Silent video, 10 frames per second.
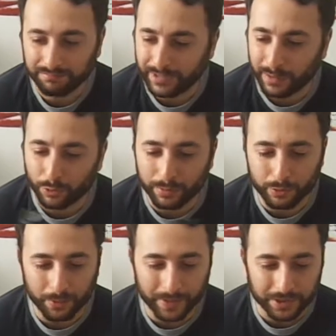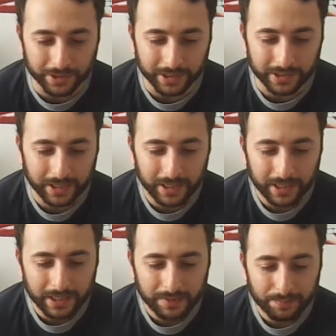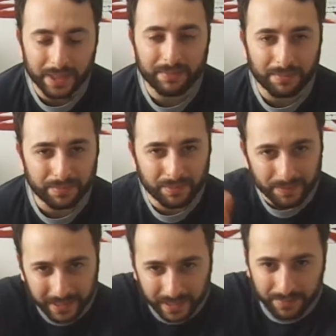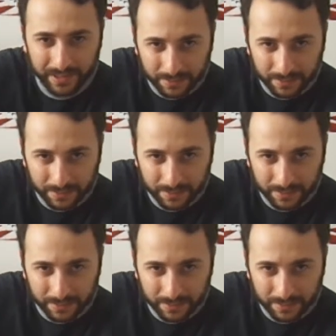Kaybolabiliyor parçalar. Benim yaptığım gibi eğer belli